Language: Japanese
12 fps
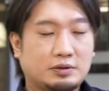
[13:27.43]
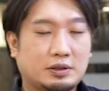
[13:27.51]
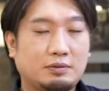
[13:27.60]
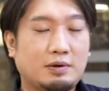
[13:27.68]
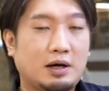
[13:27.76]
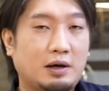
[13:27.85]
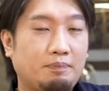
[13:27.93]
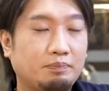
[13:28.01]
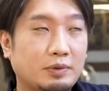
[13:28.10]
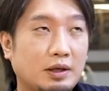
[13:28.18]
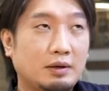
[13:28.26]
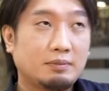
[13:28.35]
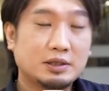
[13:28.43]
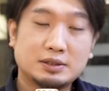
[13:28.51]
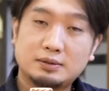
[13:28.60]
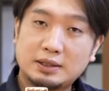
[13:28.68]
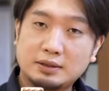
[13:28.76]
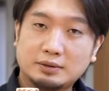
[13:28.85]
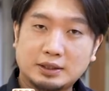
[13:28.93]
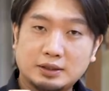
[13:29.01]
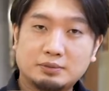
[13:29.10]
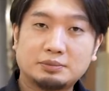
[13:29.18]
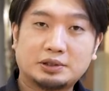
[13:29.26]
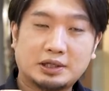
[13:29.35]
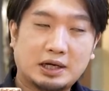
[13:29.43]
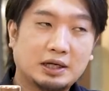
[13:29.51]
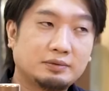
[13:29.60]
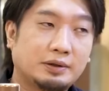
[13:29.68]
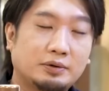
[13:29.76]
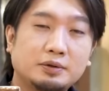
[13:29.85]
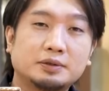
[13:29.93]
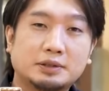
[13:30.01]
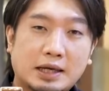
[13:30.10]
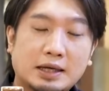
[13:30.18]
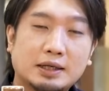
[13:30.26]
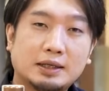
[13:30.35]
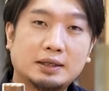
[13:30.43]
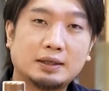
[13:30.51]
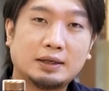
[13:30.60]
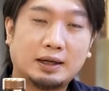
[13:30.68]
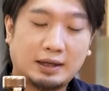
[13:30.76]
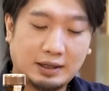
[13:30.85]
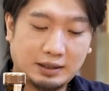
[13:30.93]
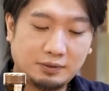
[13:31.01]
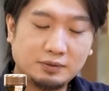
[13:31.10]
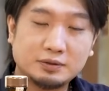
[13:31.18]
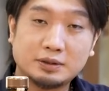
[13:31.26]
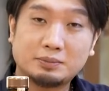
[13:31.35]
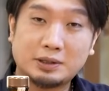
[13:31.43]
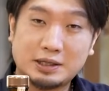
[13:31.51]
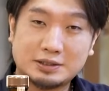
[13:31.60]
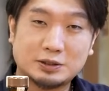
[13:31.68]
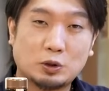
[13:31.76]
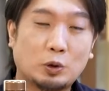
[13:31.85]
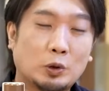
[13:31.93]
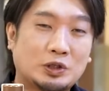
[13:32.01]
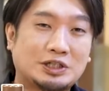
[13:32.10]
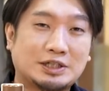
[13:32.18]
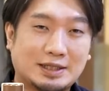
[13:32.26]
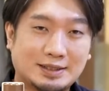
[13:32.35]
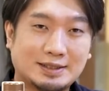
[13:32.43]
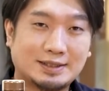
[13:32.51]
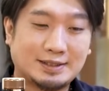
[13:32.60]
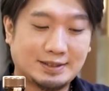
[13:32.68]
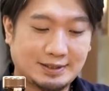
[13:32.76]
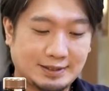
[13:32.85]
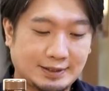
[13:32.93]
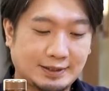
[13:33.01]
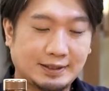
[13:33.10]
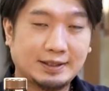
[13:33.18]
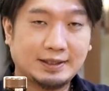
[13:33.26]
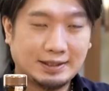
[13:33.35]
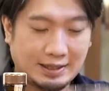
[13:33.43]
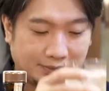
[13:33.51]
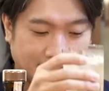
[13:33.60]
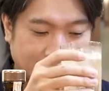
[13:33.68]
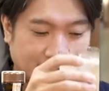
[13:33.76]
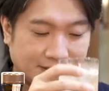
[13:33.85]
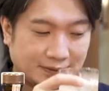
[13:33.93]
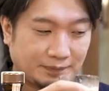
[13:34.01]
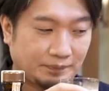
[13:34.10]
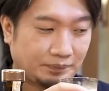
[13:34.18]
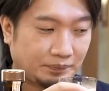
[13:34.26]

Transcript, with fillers: きは、ストレートで飲むか、あとはロックね。ロックでもねすごい美味しいです。いただきます。